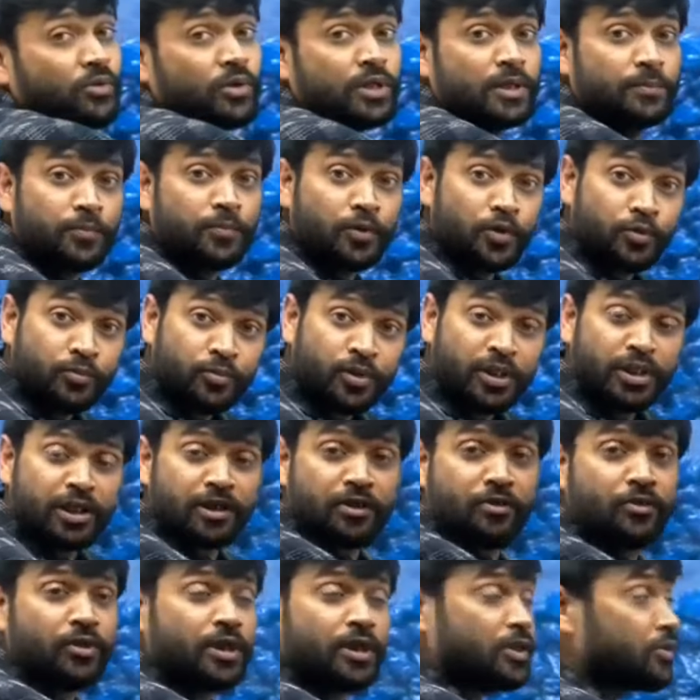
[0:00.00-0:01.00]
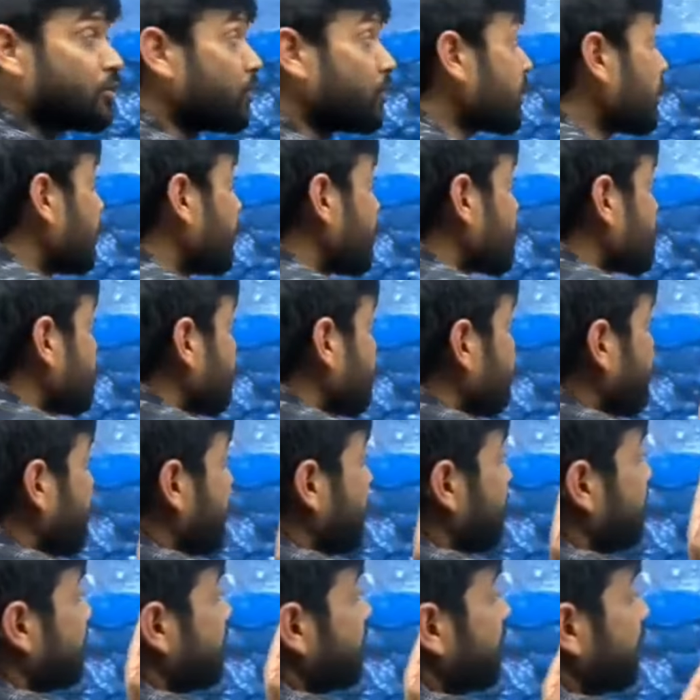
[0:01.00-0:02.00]
प्लूम्यूल एलोंगेट होकर वास्तव में
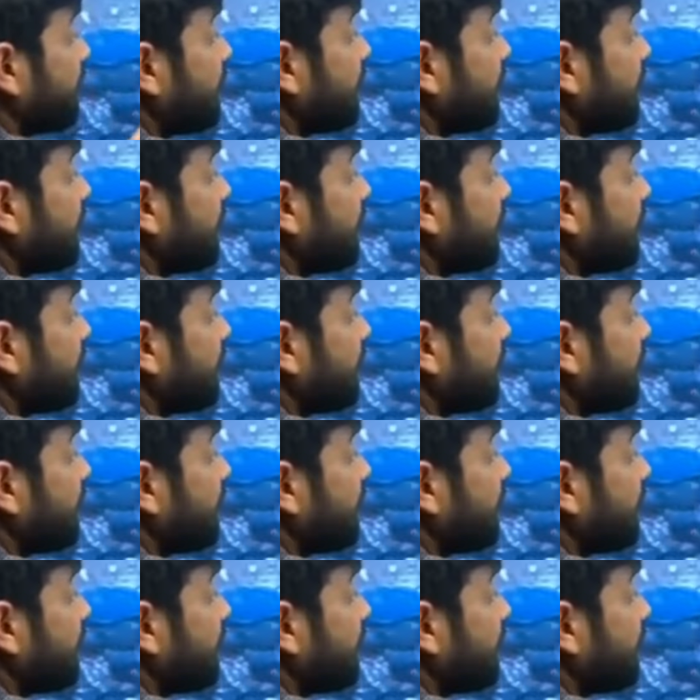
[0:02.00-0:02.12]
एरियल